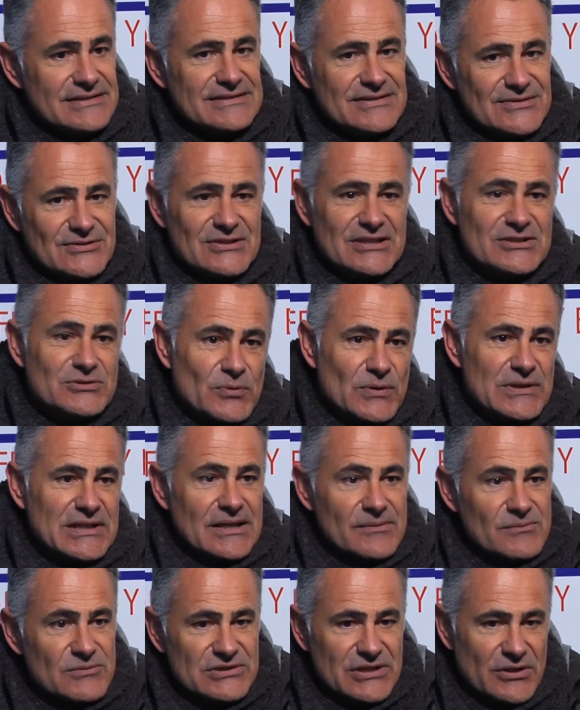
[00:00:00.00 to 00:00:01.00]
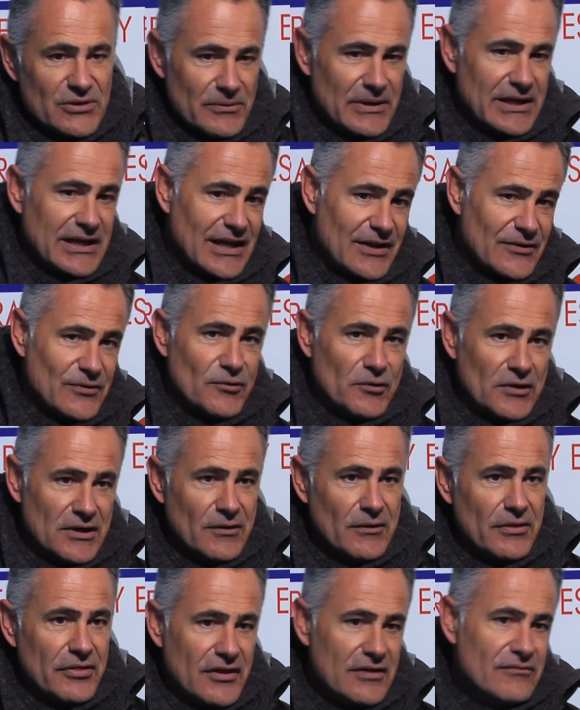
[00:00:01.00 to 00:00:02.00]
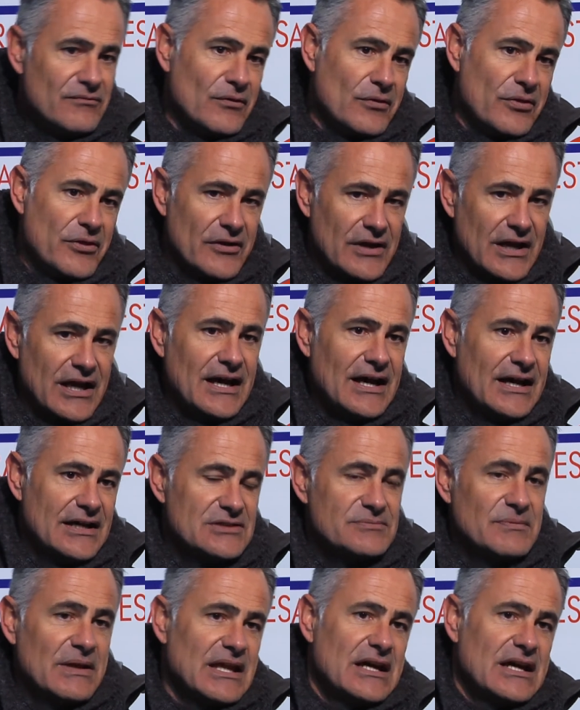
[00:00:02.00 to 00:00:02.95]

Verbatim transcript: si os dais cuenta, hemos ido variando el 11 en función a Isma,